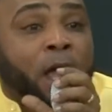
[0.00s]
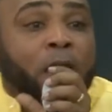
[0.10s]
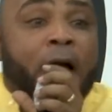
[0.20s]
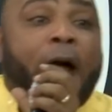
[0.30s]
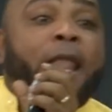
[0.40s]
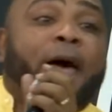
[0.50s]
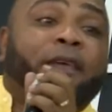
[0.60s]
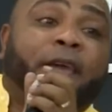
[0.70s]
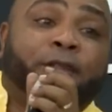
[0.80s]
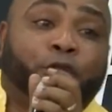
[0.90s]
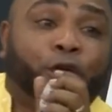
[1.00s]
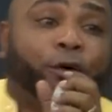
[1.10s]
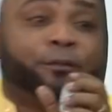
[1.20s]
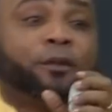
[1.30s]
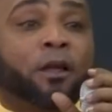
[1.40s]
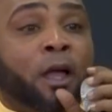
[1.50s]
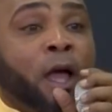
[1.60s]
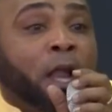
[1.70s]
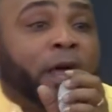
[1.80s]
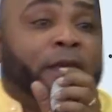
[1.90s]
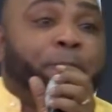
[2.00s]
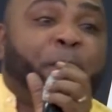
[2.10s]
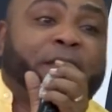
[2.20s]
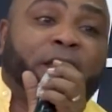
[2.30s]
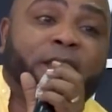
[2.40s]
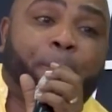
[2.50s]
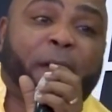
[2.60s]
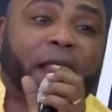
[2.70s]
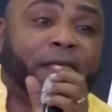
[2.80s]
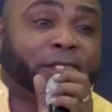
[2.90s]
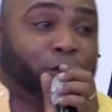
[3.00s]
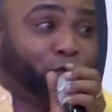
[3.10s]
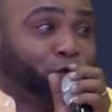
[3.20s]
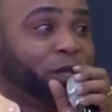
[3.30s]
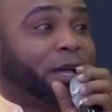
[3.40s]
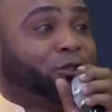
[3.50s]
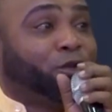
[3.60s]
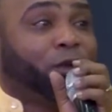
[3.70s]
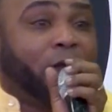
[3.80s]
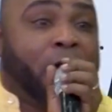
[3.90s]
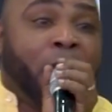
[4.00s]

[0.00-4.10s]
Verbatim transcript: le hagan la digestión le den pastillas para desintoxicación